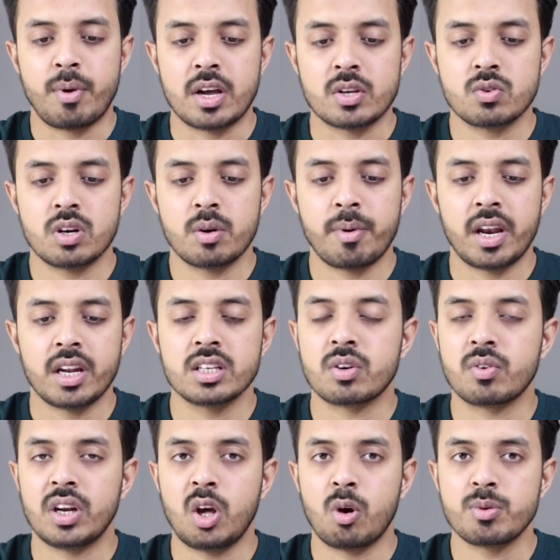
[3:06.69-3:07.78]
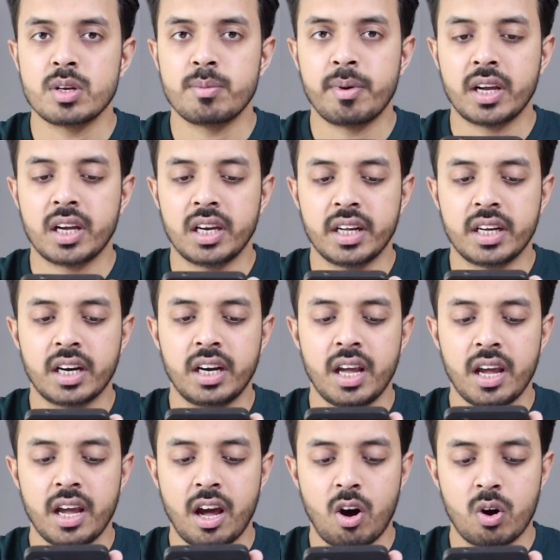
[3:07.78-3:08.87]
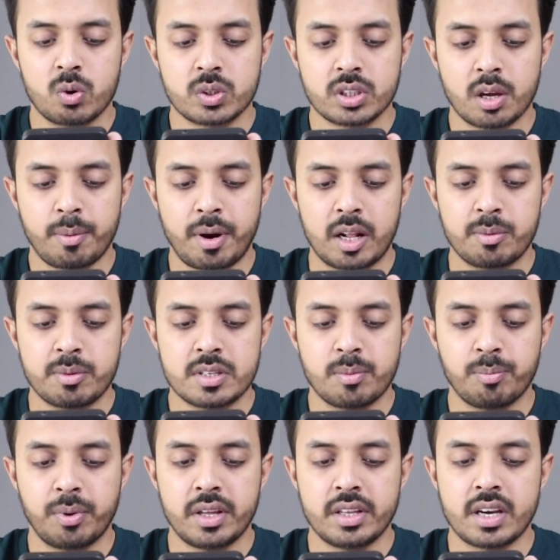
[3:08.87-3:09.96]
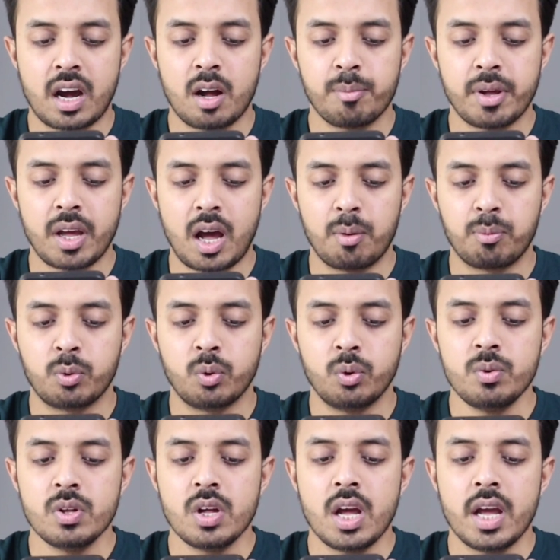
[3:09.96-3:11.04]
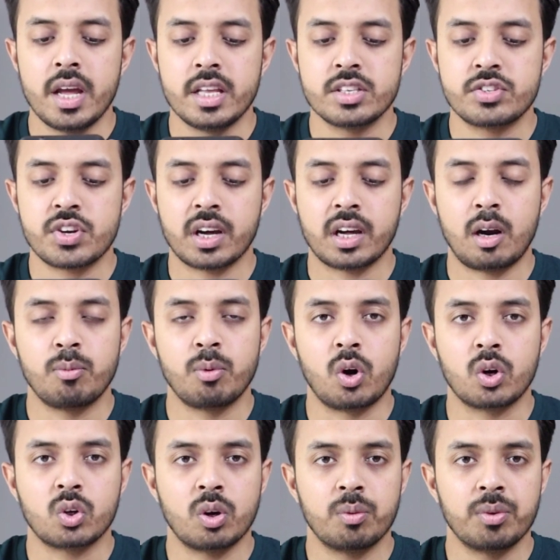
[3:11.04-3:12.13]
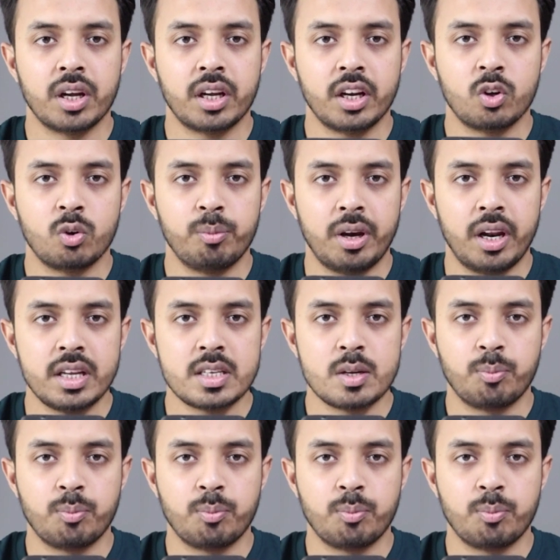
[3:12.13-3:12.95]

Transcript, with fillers: पासवर्ड मैनेजर वाले ऑप्शन पे क्लिक करना है और उसके बाद में सिंपली जहाँ भी आपको इंस्टाग्राम डॉट कॉम देखने को मिले